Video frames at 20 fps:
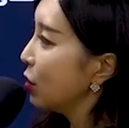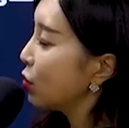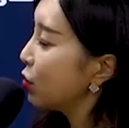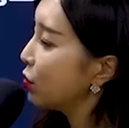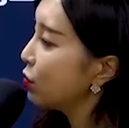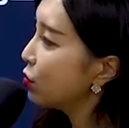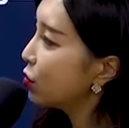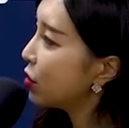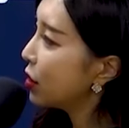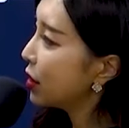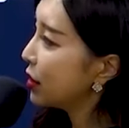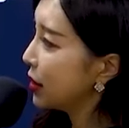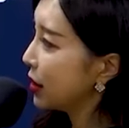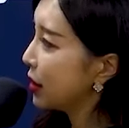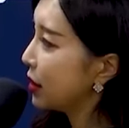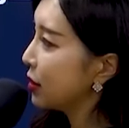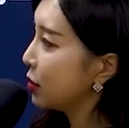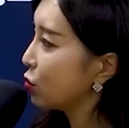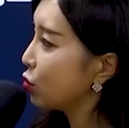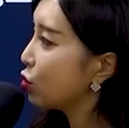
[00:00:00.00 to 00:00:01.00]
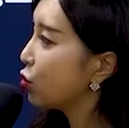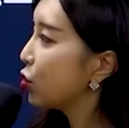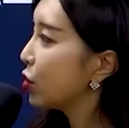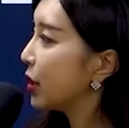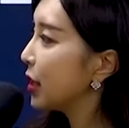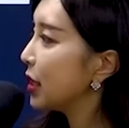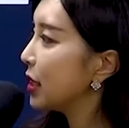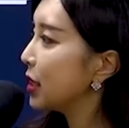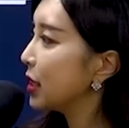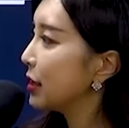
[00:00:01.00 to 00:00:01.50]
군무원은 군
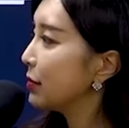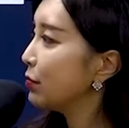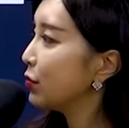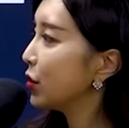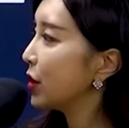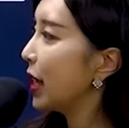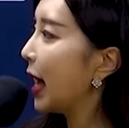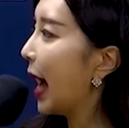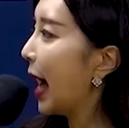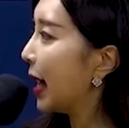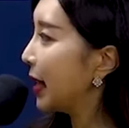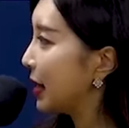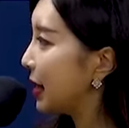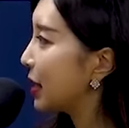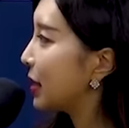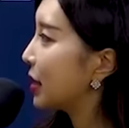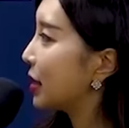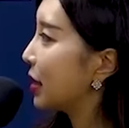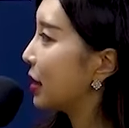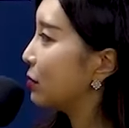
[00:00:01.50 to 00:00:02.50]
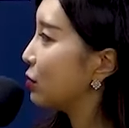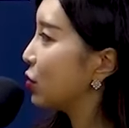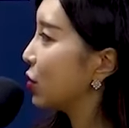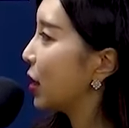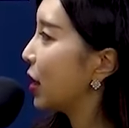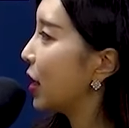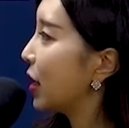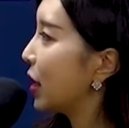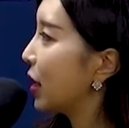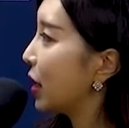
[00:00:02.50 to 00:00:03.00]
군인 신분이 아니기
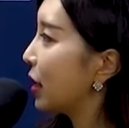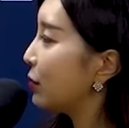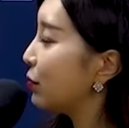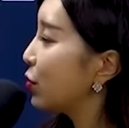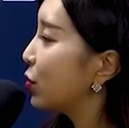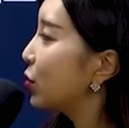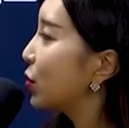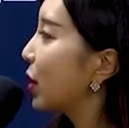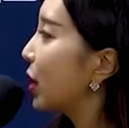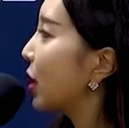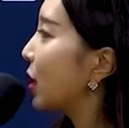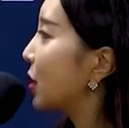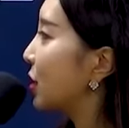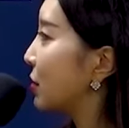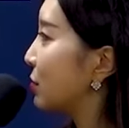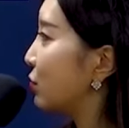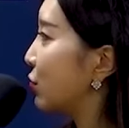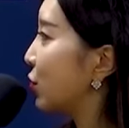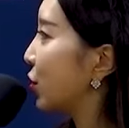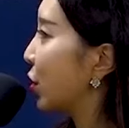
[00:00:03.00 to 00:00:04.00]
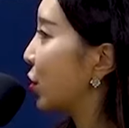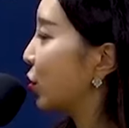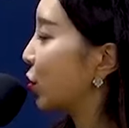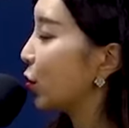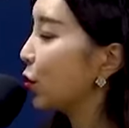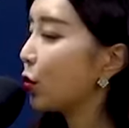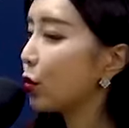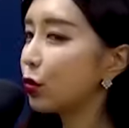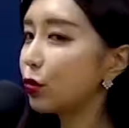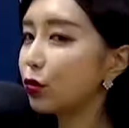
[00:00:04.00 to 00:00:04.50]
때문에 부대
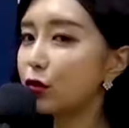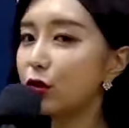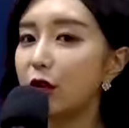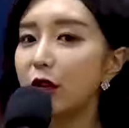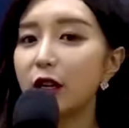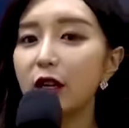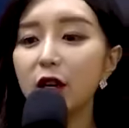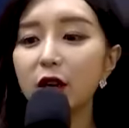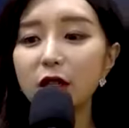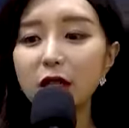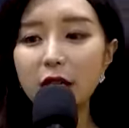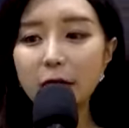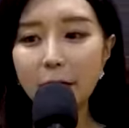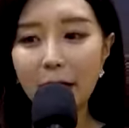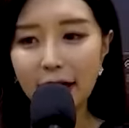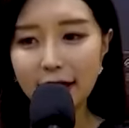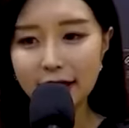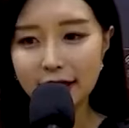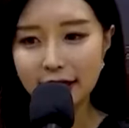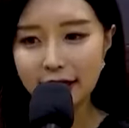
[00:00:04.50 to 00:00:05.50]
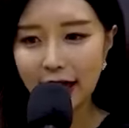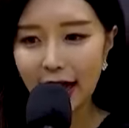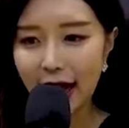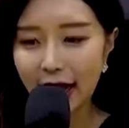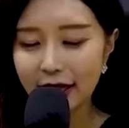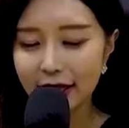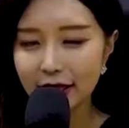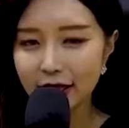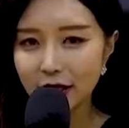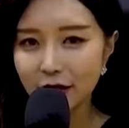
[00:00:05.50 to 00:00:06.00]
근무여도 훈련을 받지
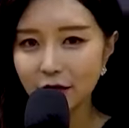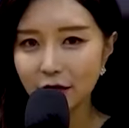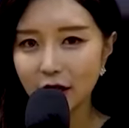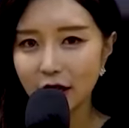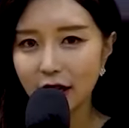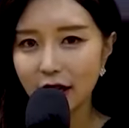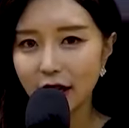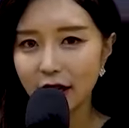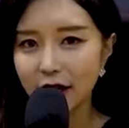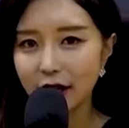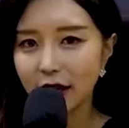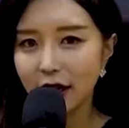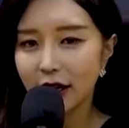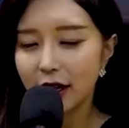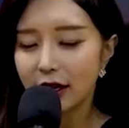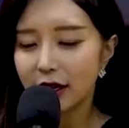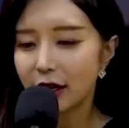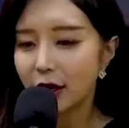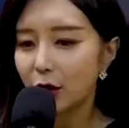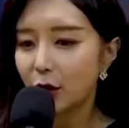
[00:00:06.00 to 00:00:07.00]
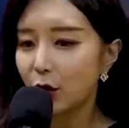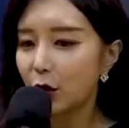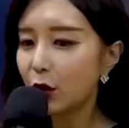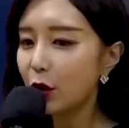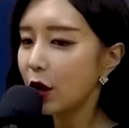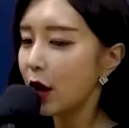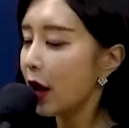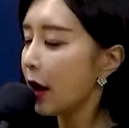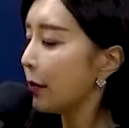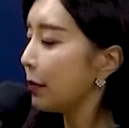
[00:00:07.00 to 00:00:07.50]
않습니다.
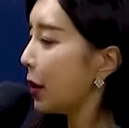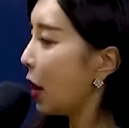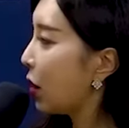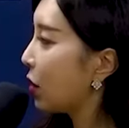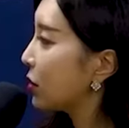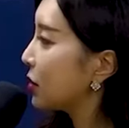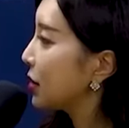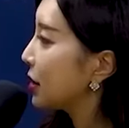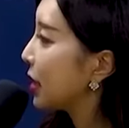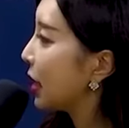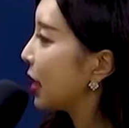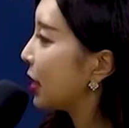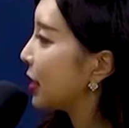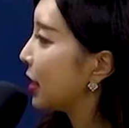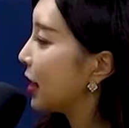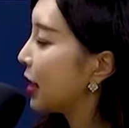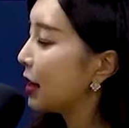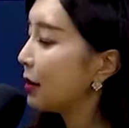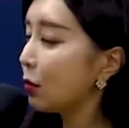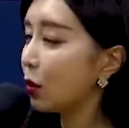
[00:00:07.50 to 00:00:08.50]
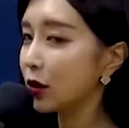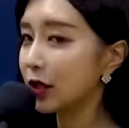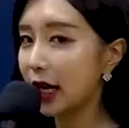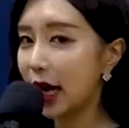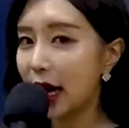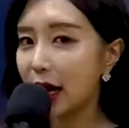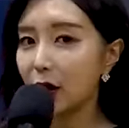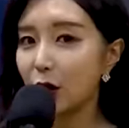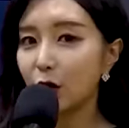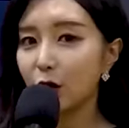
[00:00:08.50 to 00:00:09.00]
그리고 병사나 뭐
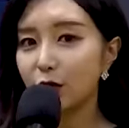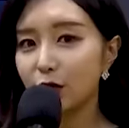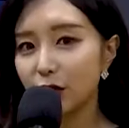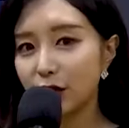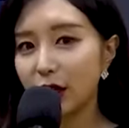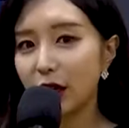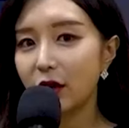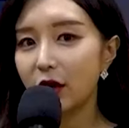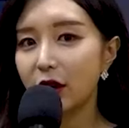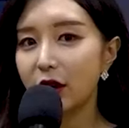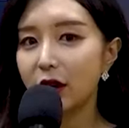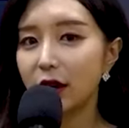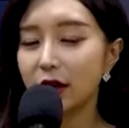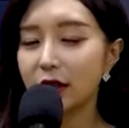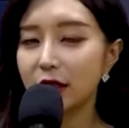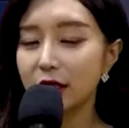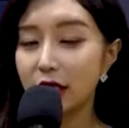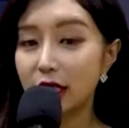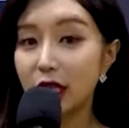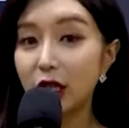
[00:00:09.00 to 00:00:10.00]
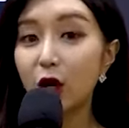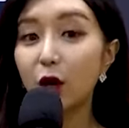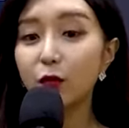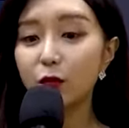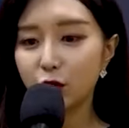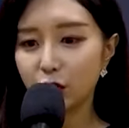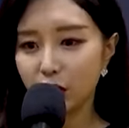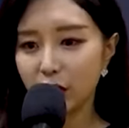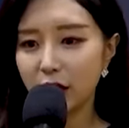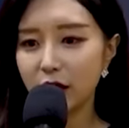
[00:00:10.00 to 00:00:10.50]
장교, 부사관과 같은
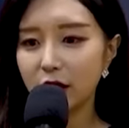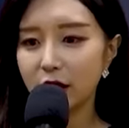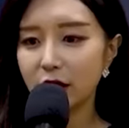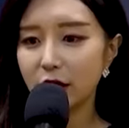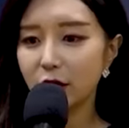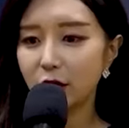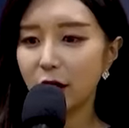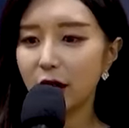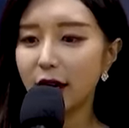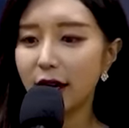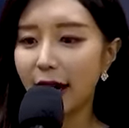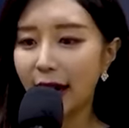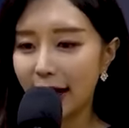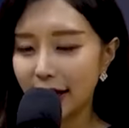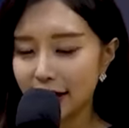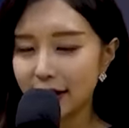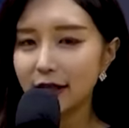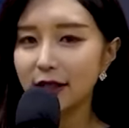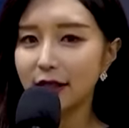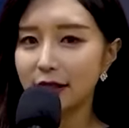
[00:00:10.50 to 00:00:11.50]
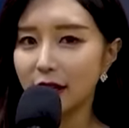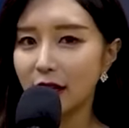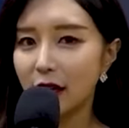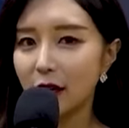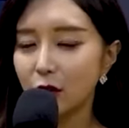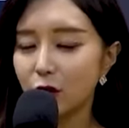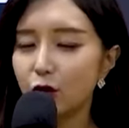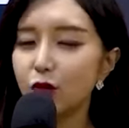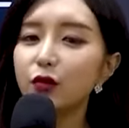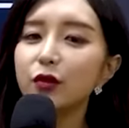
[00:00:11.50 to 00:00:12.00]
직업 군인들과 같은
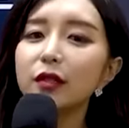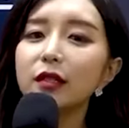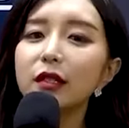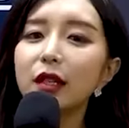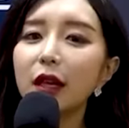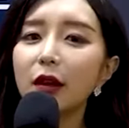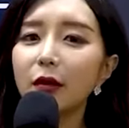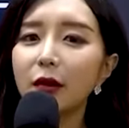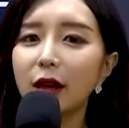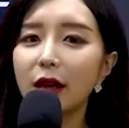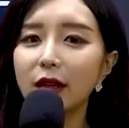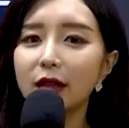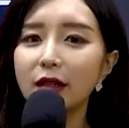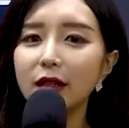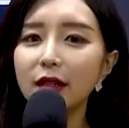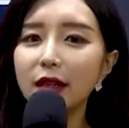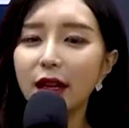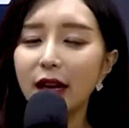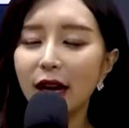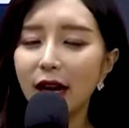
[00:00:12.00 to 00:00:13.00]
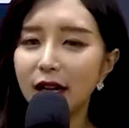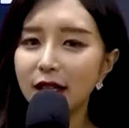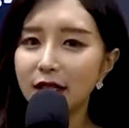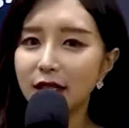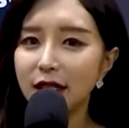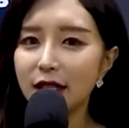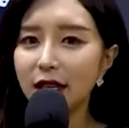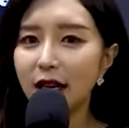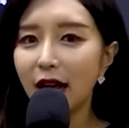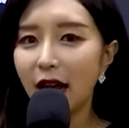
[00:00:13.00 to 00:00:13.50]
군 생활을
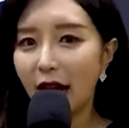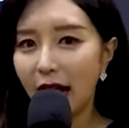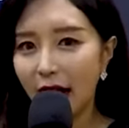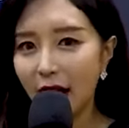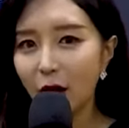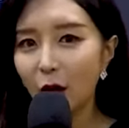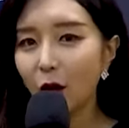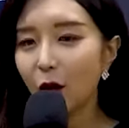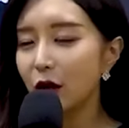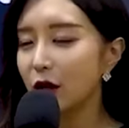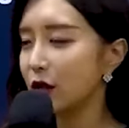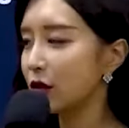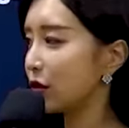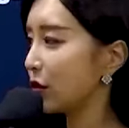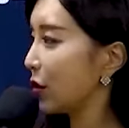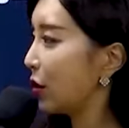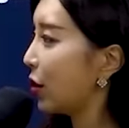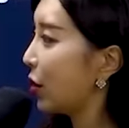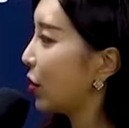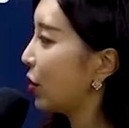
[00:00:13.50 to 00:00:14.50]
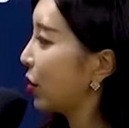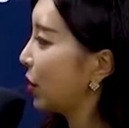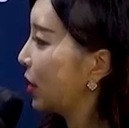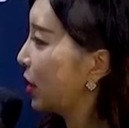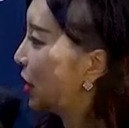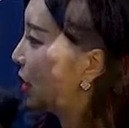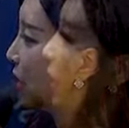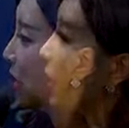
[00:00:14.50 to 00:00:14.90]
하지 않고 있죠.